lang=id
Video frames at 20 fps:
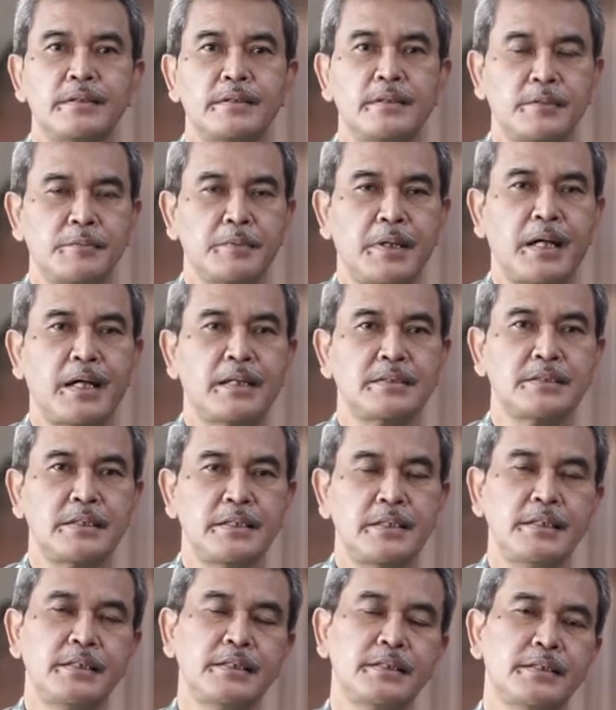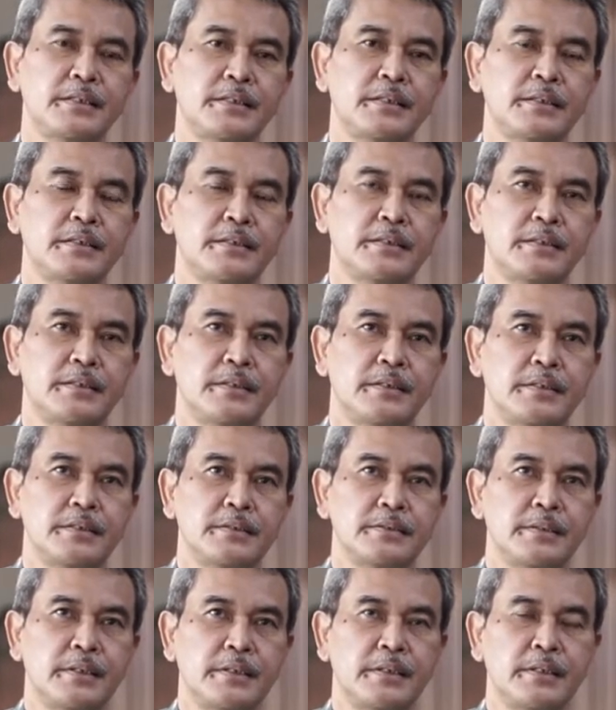Terima kasih.
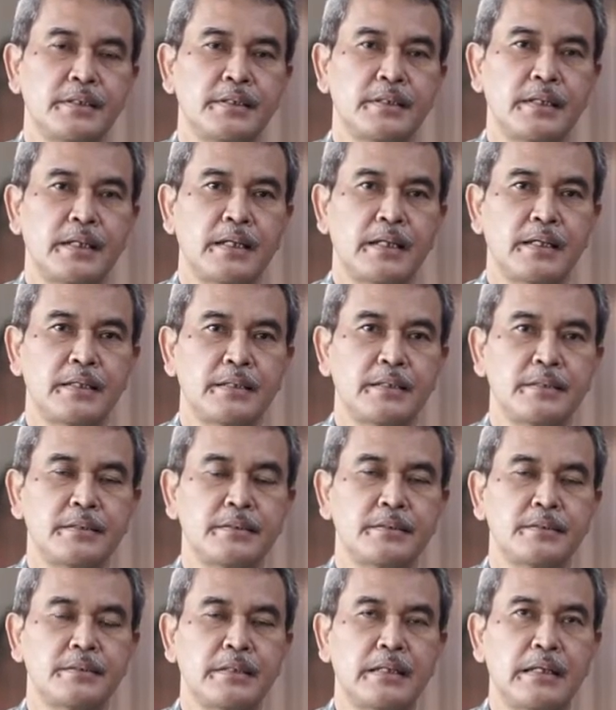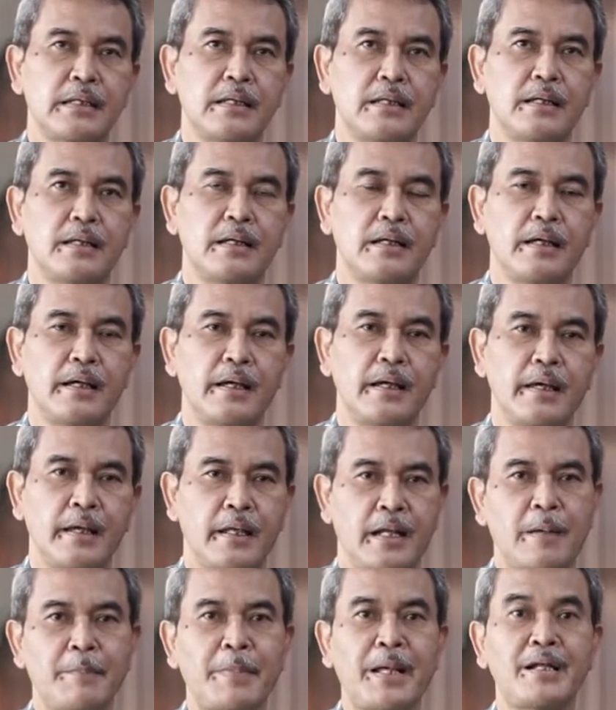Jadi dengan
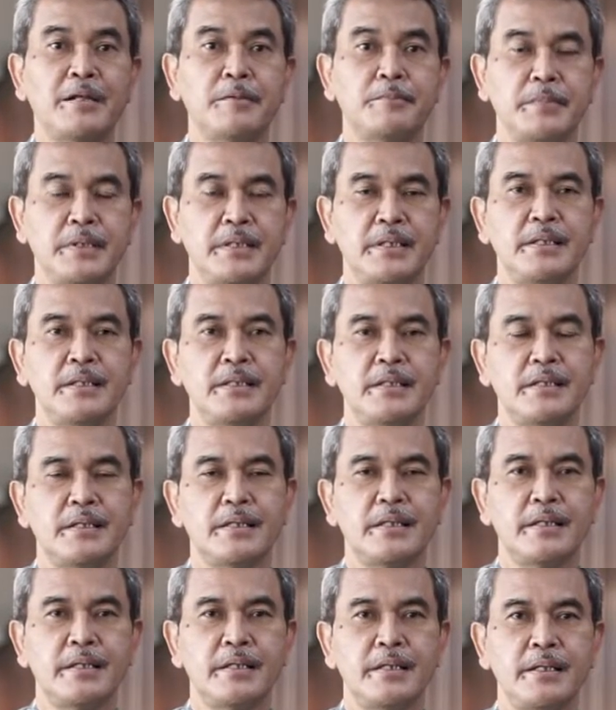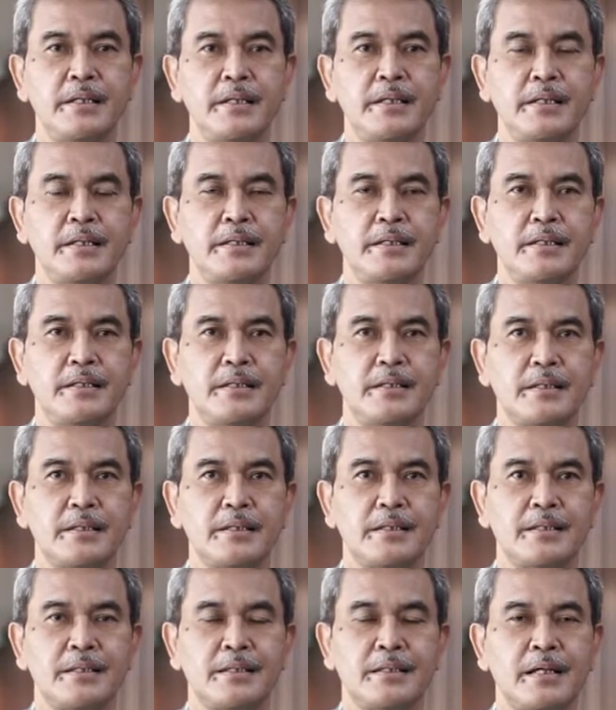era pandemi ini
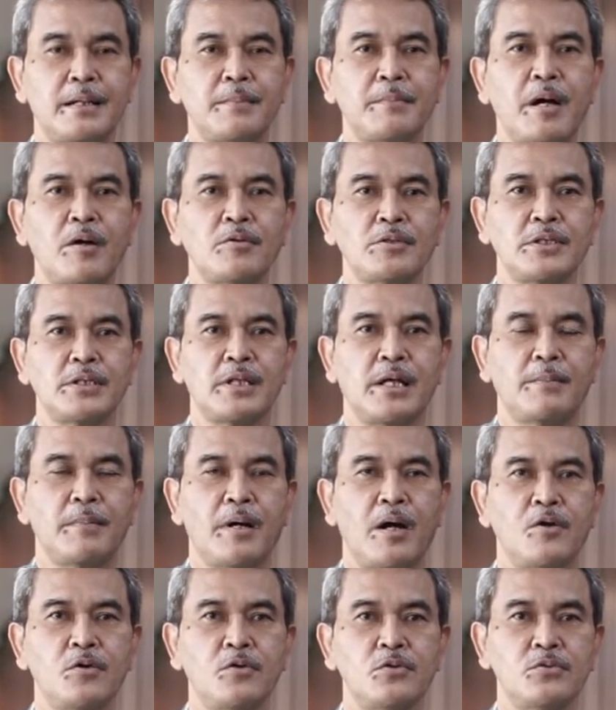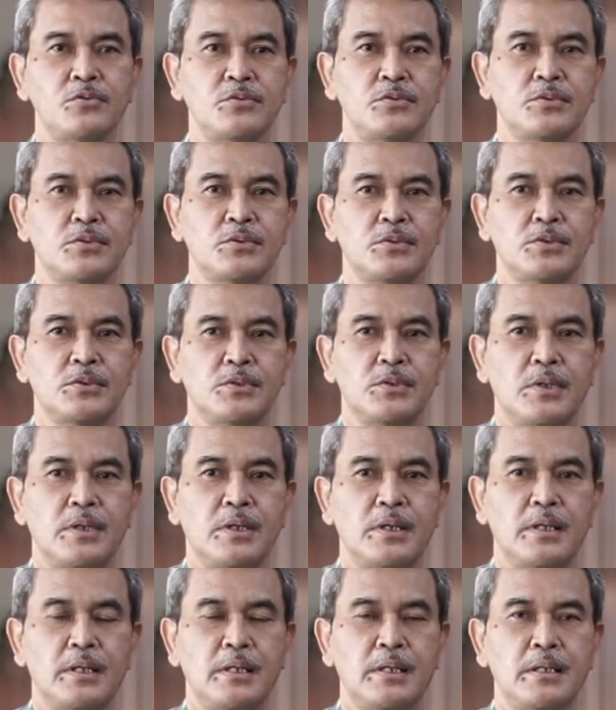kita mau tidak mau
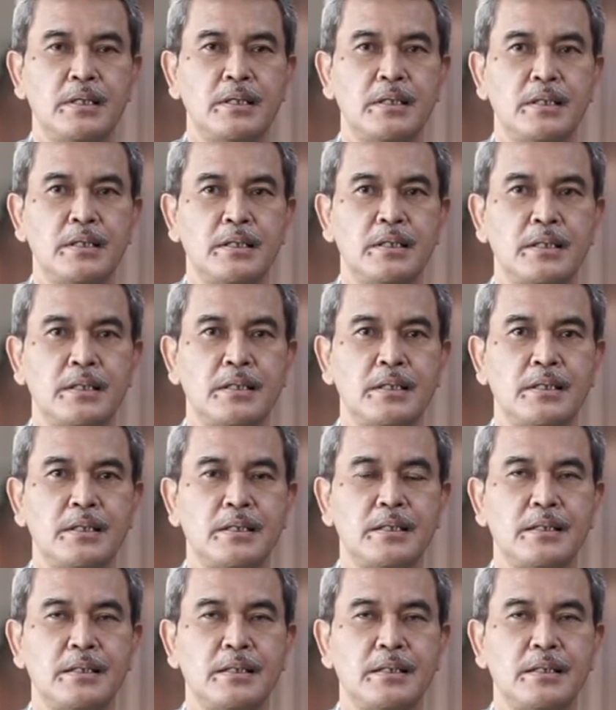uh,